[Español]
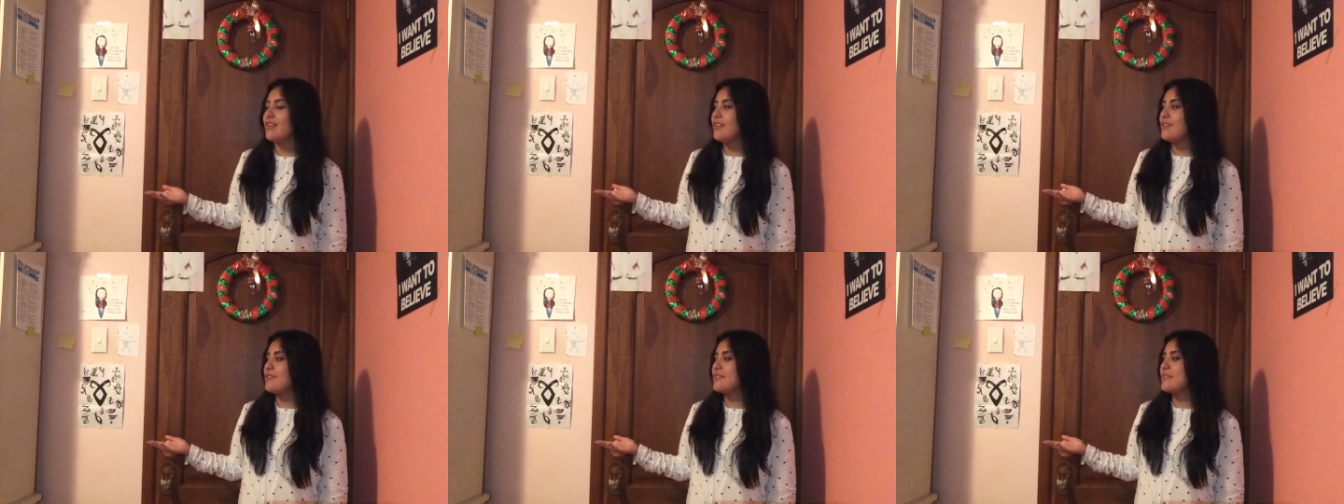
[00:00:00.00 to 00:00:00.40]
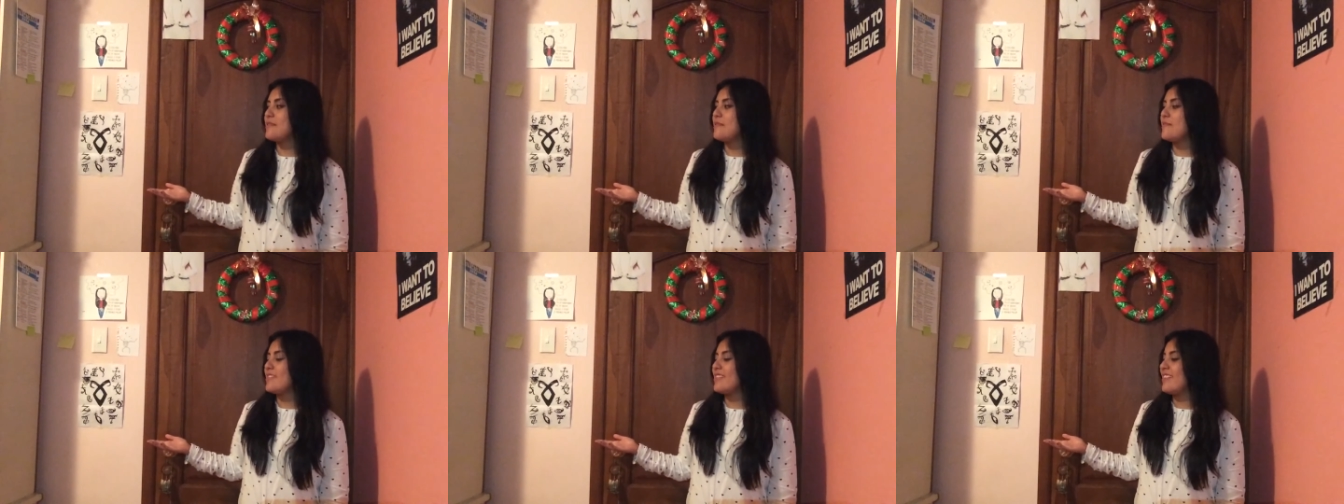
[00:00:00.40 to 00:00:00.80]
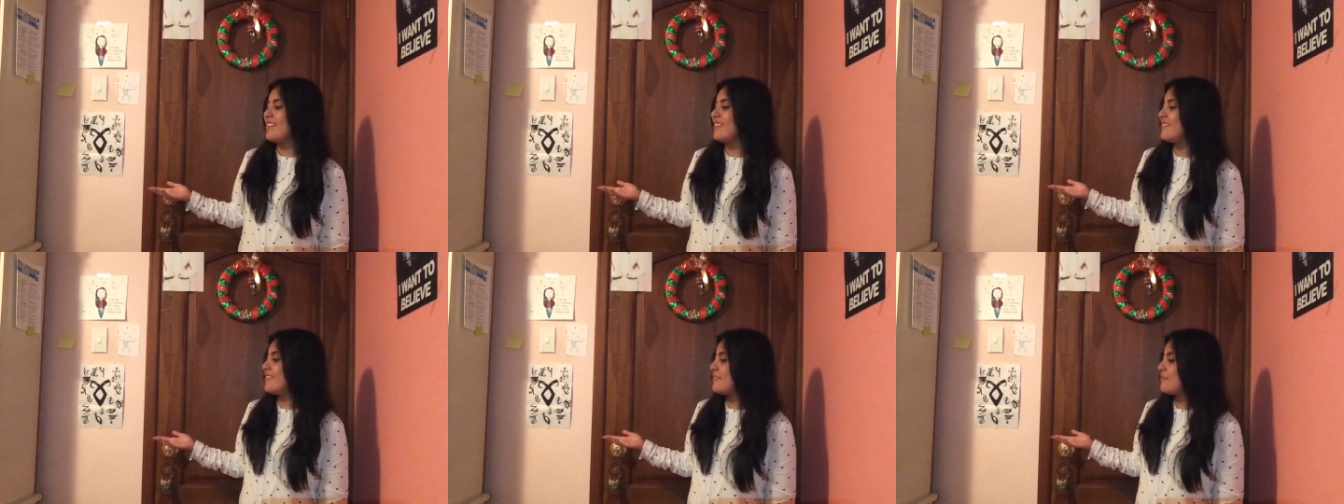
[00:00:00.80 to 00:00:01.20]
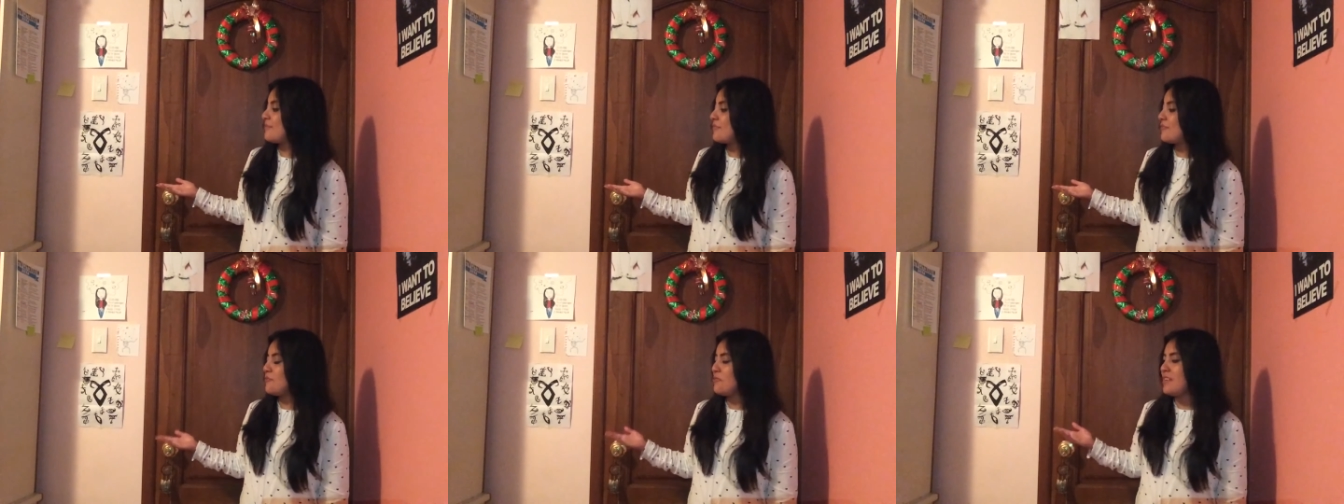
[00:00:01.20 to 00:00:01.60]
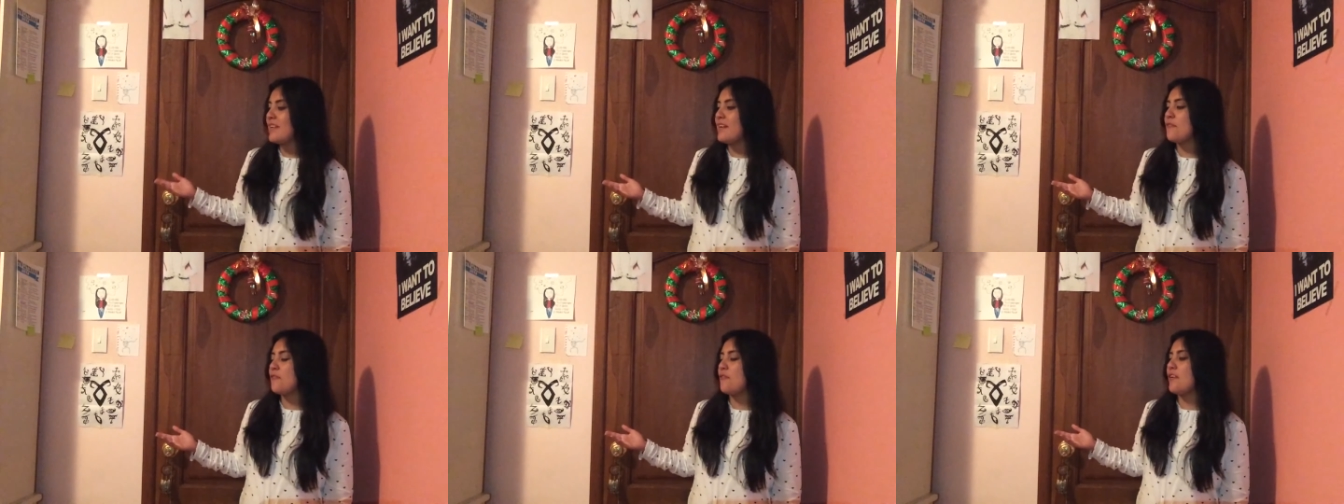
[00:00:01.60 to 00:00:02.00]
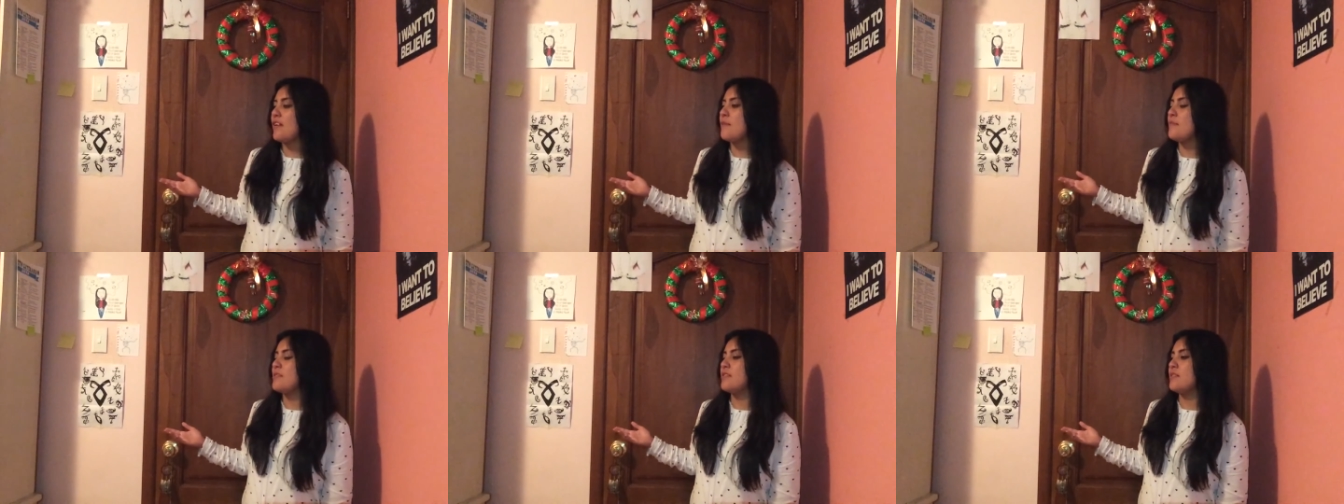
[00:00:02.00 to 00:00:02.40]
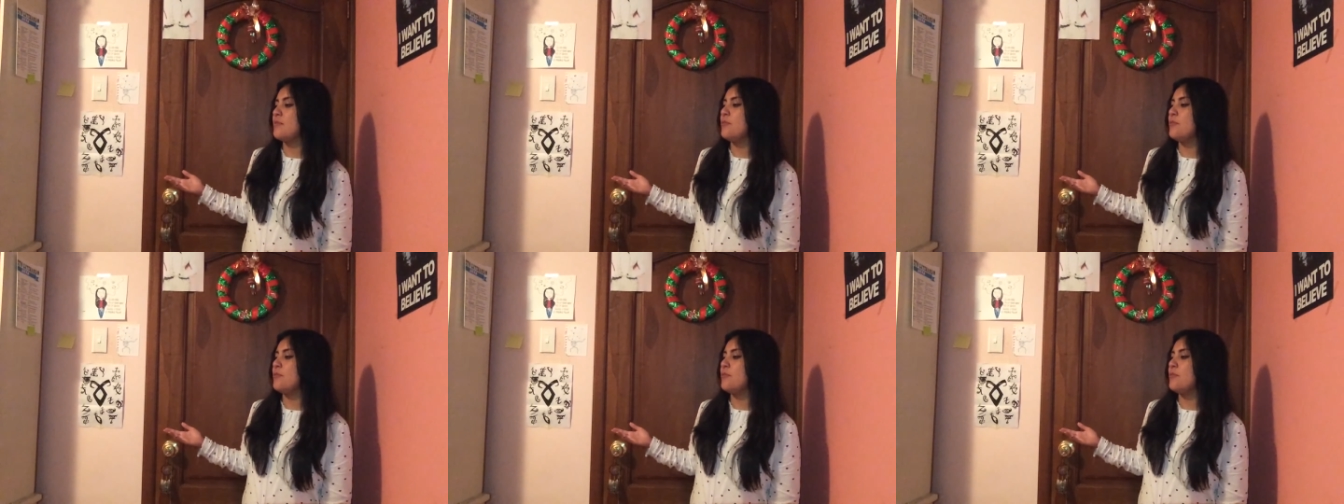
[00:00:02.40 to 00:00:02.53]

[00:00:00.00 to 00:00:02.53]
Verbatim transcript: yo estaba pensando, un día fui a Mr.